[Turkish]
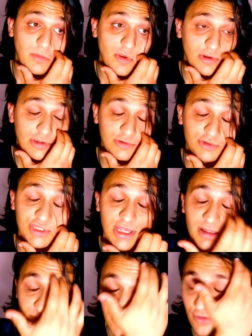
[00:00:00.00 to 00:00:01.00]
Öyle
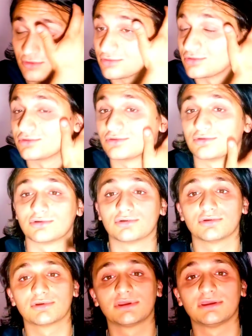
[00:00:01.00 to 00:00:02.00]
güzel bir yol
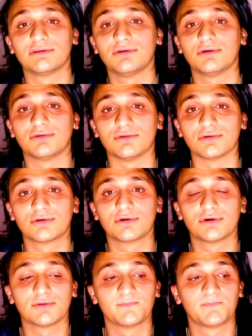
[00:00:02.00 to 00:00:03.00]
tutturduk,
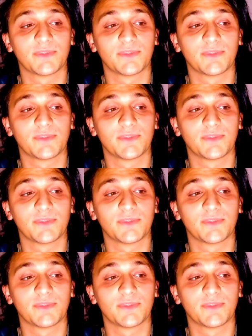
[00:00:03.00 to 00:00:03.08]
gidiyorduk.